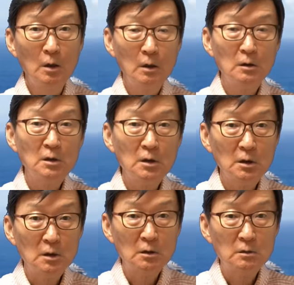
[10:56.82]

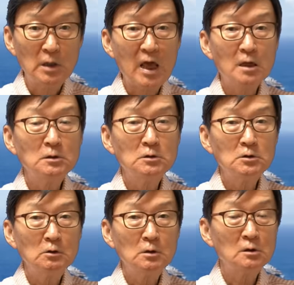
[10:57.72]
이
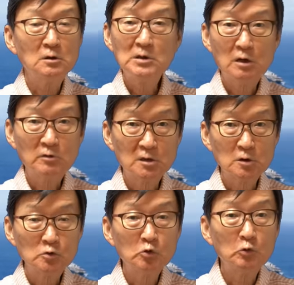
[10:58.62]
냉전이 끝나고
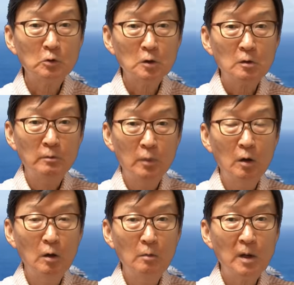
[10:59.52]
나서 소련이
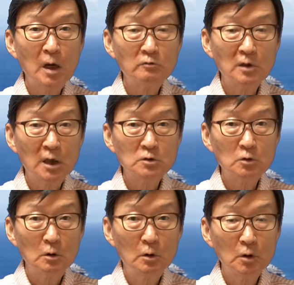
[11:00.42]
멸망하고
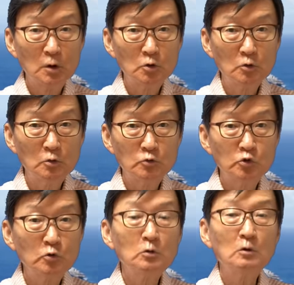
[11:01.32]
나서 이
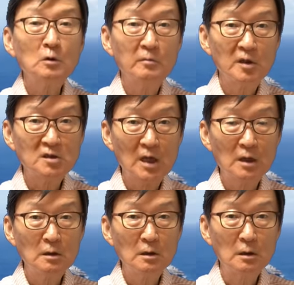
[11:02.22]
중거리
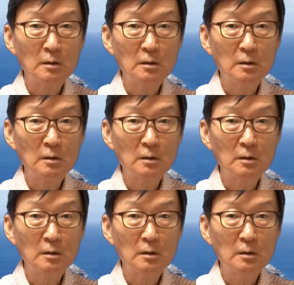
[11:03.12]
미사일을